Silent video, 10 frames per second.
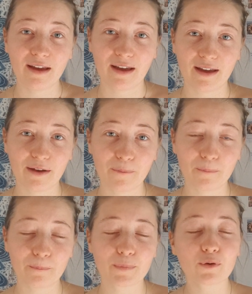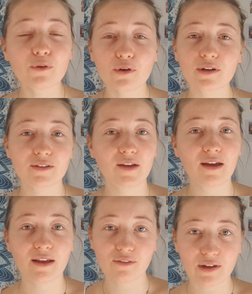ähm, Produkte
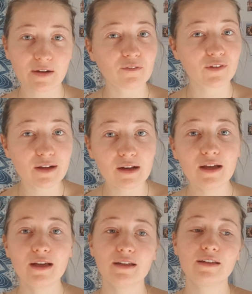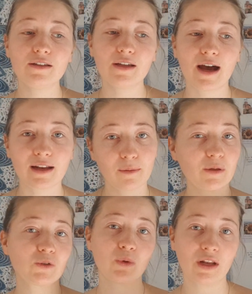entwickeln will, die anderen
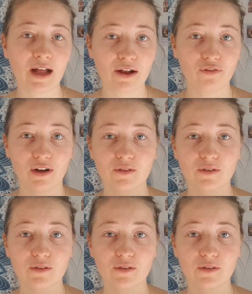Personen helfen.